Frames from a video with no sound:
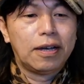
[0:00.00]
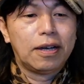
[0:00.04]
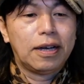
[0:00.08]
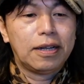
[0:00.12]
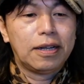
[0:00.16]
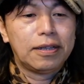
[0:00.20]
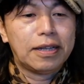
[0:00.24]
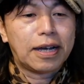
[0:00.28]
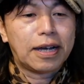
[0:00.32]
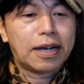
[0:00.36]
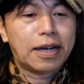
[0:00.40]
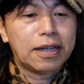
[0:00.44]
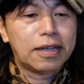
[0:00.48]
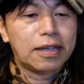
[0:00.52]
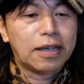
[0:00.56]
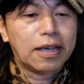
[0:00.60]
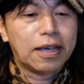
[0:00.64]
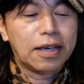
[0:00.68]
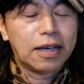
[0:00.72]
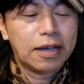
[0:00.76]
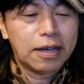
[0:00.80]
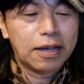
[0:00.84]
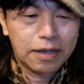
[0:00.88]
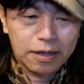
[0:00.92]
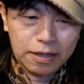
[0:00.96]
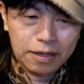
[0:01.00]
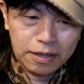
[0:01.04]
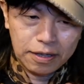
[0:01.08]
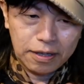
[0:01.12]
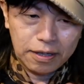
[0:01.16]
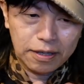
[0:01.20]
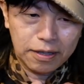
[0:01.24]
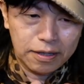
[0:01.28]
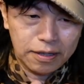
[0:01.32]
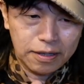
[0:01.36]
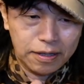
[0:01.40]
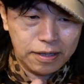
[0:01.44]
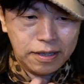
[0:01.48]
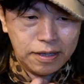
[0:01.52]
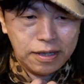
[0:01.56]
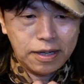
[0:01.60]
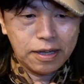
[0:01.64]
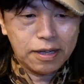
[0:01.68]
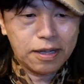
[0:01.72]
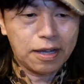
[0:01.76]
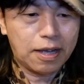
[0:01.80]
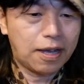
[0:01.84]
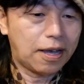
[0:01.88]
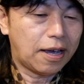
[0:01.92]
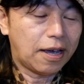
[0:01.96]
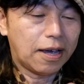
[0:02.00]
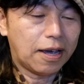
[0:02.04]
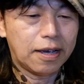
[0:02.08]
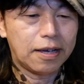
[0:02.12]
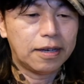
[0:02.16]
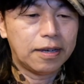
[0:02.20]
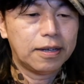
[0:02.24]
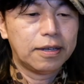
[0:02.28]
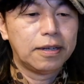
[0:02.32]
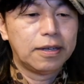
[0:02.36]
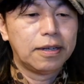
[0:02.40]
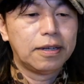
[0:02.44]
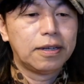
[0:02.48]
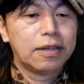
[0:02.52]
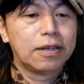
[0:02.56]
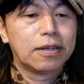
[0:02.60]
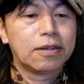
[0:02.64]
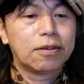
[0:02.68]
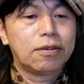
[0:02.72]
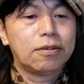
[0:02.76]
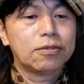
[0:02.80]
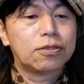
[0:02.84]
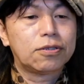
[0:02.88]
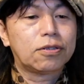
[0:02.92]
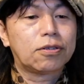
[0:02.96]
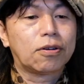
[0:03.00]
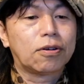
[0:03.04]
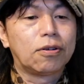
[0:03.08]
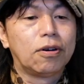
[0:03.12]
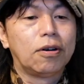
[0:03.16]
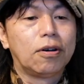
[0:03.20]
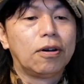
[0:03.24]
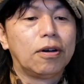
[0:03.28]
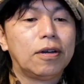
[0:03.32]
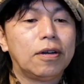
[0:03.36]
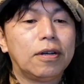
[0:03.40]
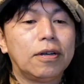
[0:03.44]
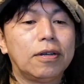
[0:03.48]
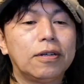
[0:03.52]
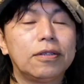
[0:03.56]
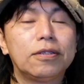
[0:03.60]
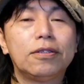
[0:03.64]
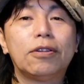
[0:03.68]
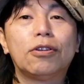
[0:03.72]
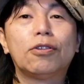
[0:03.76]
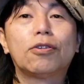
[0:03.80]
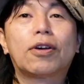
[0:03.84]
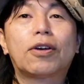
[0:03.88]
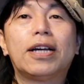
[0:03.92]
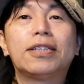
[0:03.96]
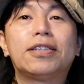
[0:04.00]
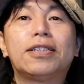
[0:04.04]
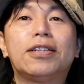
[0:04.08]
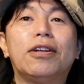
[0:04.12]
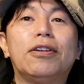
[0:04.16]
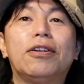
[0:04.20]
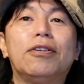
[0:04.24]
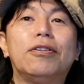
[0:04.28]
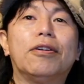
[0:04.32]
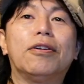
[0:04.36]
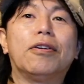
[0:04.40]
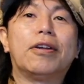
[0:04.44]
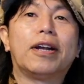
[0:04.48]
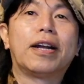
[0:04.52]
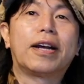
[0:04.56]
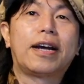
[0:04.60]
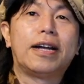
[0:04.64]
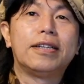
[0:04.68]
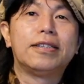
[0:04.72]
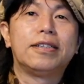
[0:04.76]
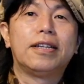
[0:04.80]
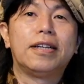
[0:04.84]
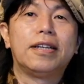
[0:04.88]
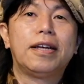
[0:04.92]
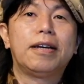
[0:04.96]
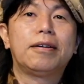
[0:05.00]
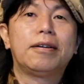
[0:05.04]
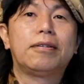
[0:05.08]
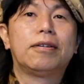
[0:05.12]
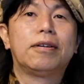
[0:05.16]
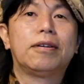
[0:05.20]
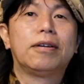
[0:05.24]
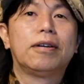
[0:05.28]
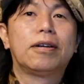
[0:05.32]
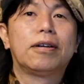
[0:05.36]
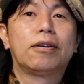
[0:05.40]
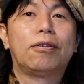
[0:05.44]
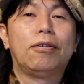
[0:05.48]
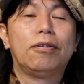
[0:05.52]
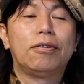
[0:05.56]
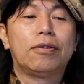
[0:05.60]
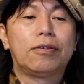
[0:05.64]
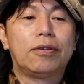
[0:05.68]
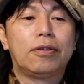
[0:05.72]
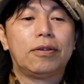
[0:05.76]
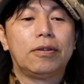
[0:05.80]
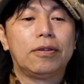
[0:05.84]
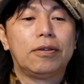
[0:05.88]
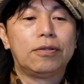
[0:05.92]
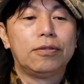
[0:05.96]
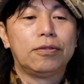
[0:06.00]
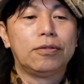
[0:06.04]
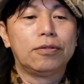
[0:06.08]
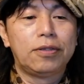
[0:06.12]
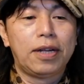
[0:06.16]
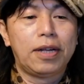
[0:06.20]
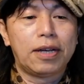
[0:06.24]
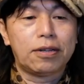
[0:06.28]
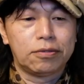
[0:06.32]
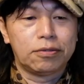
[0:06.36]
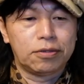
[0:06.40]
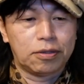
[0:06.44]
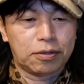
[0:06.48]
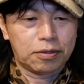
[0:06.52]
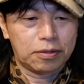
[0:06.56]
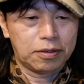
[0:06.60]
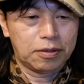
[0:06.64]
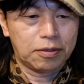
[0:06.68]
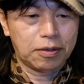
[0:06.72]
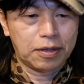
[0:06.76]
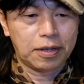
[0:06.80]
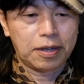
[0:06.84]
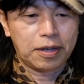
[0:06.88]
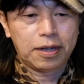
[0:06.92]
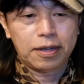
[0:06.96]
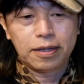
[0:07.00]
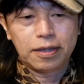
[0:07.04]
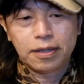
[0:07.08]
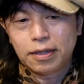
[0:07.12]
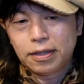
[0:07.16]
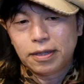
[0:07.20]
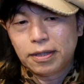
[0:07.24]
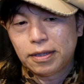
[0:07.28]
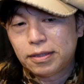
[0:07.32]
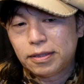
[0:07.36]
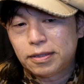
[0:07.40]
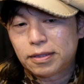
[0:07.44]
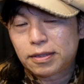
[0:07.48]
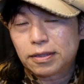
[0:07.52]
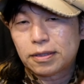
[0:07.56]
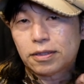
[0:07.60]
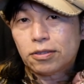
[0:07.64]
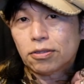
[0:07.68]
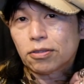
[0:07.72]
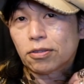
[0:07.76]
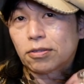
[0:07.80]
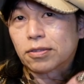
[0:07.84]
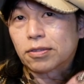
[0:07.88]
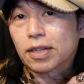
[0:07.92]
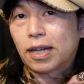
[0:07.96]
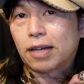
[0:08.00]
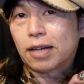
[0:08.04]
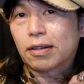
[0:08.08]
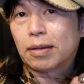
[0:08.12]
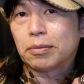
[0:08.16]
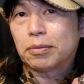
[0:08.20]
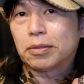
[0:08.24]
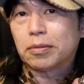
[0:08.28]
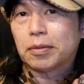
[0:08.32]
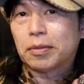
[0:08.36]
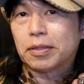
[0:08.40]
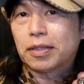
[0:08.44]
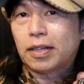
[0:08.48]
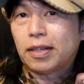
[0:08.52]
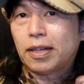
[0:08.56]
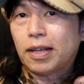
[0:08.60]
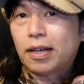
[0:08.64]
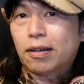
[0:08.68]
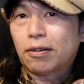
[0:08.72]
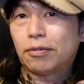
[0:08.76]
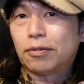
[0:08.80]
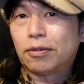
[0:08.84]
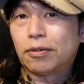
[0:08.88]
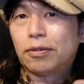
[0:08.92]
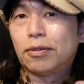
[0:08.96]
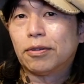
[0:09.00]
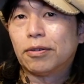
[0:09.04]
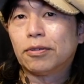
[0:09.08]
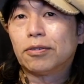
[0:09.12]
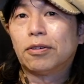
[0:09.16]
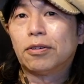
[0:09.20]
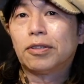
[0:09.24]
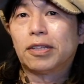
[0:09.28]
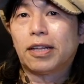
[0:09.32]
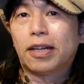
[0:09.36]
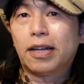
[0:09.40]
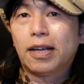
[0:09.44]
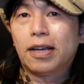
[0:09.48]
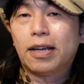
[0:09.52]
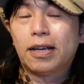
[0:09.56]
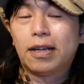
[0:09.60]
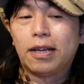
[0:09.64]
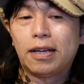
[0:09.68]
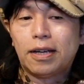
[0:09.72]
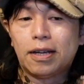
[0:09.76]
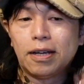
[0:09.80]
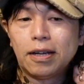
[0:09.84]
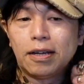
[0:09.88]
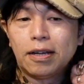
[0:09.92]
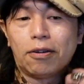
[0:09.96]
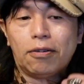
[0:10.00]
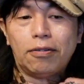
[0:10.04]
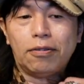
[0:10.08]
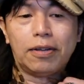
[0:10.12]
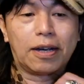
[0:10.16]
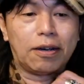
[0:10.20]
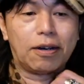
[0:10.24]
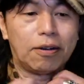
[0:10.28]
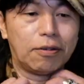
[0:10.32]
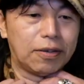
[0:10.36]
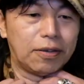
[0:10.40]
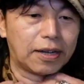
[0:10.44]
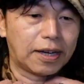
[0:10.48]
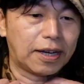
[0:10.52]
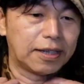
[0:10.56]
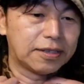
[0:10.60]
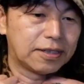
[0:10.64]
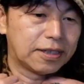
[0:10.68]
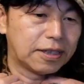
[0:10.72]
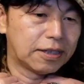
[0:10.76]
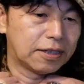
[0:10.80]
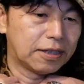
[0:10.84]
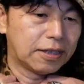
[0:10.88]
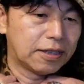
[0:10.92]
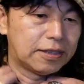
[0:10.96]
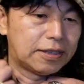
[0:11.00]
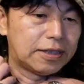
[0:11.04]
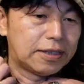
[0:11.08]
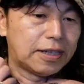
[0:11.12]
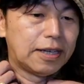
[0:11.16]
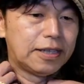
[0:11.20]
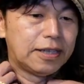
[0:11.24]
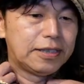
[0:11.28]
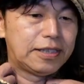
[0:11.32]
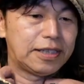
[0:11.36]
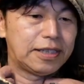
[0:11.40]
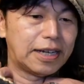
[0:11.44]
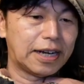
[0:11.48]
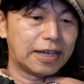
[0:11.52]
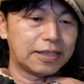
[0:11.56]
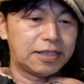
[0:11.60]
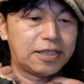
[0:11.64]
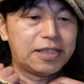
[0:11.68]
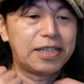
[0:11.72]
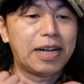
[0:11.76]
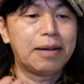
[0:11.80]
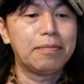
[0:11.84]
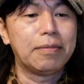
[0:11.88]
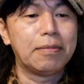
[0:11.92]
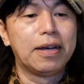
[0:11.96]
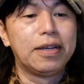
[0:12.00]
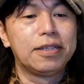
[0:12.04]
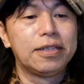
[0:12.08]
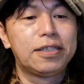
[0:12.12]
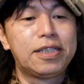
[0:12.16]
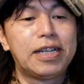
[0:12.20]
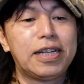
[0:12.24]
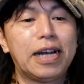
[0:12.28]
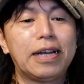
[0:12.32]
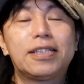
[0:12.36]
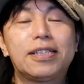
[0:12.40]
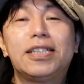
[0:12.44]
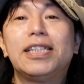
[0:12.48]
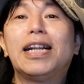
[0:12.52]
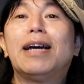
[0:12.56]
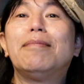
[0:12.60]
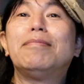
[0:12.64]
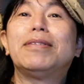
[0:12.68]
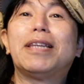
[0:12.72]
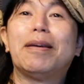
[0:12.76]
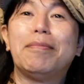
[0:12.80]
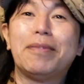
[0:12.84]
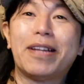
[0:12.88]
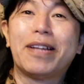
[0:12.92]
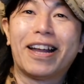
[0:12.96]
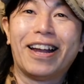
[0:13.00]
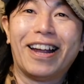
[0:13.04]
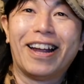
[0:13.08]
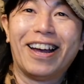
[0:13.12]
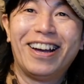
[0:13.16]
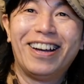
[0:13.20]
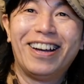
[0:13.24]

中に入れてこれちょっとこうのどかしているような感じでねこういうクルーネックにはねちょっと使えるかもしれませんねこの覗いてねこんなこんな感じでチラチラチラチラ見せみたいな